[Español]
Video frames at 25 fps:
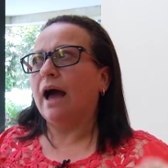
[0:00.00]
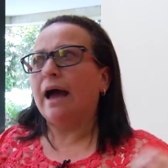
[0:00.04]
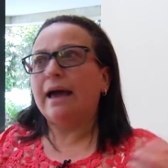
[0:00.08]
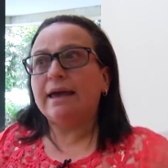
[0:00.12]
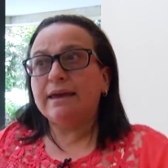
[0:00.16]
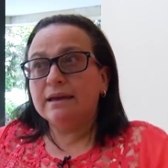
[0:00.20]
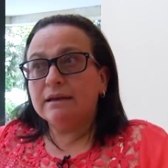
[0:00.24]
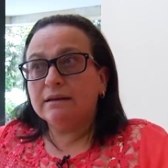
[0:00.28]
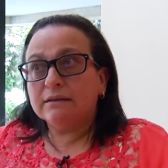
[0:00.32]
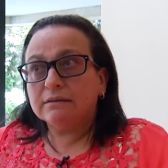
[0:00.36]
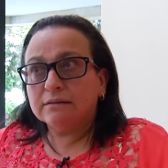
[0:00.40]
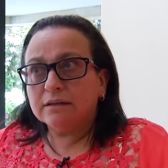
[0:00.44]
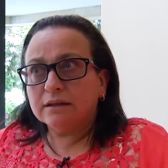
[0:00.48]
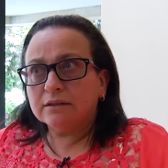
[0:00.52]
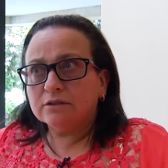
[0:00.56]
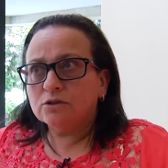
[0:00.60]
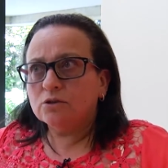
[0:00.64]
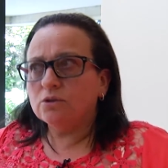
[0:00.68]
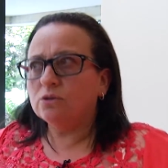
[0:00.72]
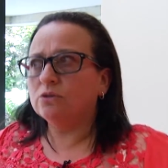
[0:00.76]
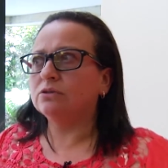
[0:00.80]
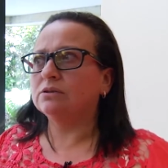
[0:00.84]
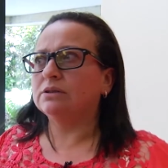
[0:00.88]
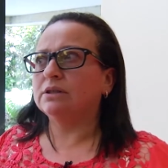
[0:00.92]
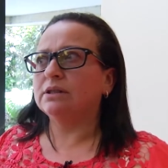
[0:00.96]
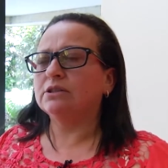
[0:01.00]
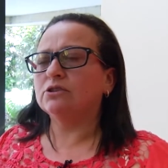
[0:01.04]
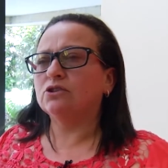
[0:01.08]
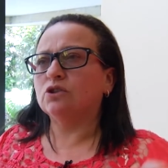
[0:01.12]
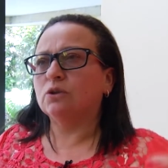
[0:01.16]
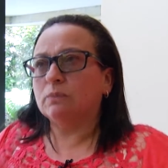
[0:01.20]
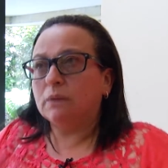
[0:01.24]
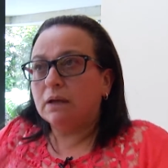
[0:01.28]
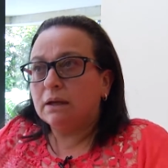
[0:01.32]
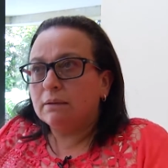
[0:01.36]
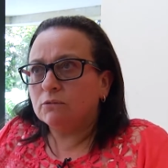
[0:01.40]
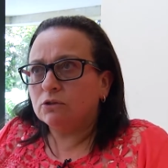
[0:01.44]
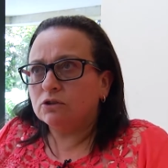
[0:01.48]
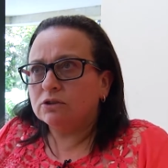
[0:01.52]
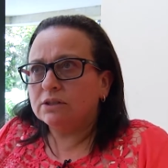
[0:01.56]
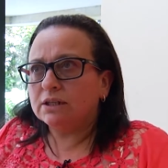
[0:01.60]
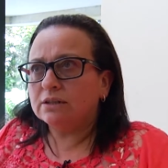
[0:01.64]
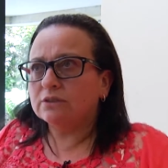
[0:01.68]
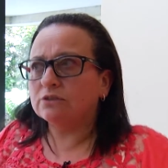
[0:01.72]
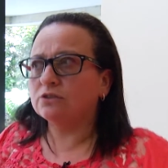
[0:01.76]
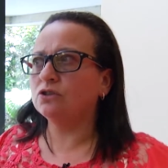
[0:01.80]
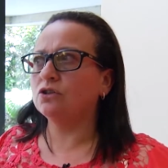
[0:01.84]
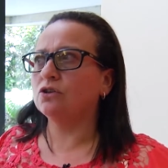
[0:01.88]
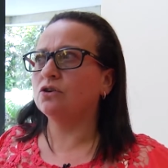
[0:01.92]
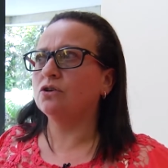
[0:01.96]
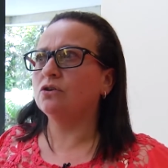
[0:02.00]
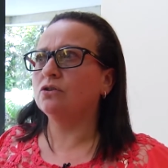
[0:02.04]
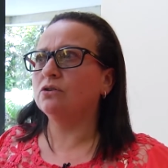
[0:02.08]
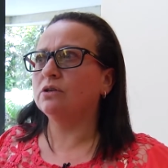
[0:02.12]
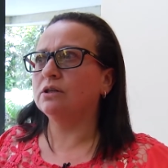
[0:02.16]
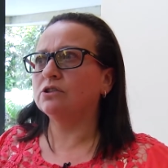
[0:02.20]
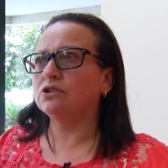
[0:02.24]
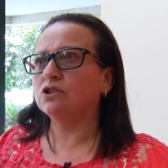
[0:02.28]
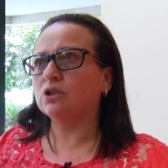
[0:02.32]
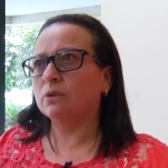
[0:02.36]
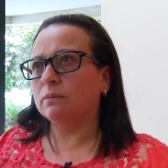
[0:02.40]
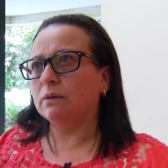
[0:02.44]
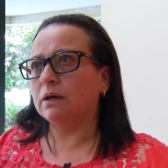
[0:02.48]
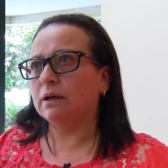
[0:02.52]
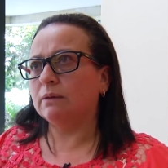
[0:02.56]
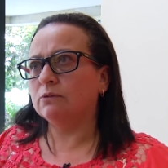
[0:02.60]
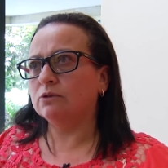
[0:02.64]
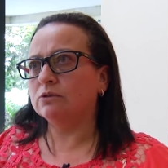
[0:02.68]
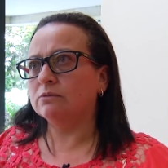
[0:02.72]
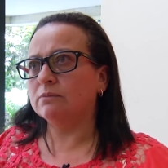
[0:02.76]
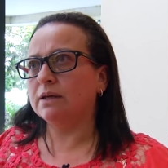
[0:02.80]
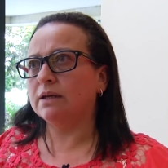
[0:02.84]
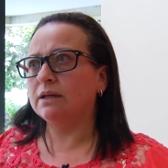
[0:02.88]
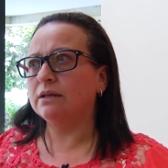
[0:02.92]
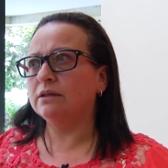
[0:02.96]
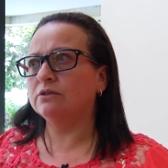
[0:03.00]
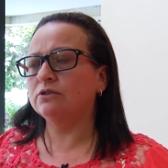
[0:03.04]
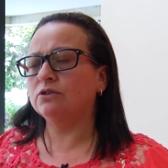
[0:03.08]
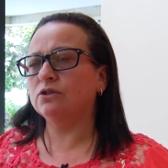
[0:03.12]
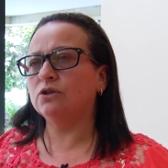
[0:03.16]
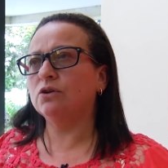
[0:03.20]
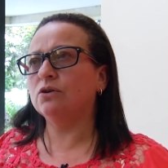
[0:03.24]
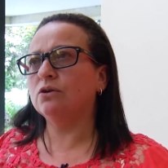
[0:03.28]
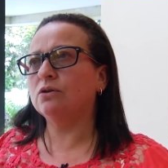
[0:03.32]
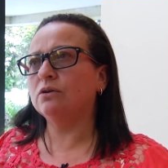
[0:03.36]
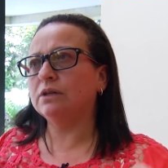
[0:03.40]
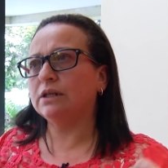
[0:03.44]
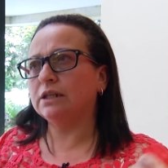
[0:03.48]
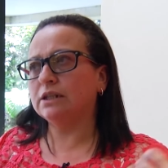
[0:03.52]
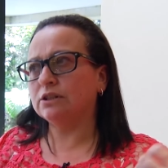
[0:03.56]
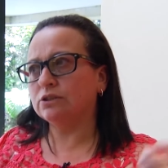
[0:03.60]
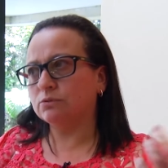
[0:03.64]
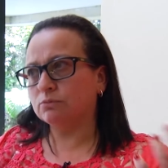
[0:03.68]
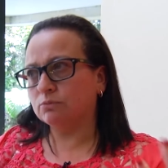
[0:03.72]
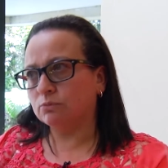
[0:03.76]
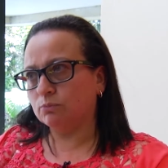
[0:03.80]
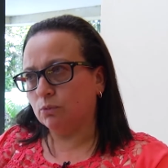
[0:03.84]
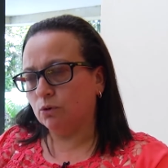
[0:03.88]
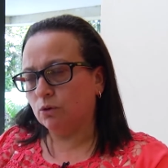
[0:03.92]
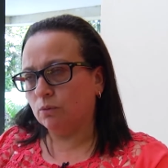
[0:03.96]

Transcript: hay estas cosas, tomemos acciones, tomemos mediciones,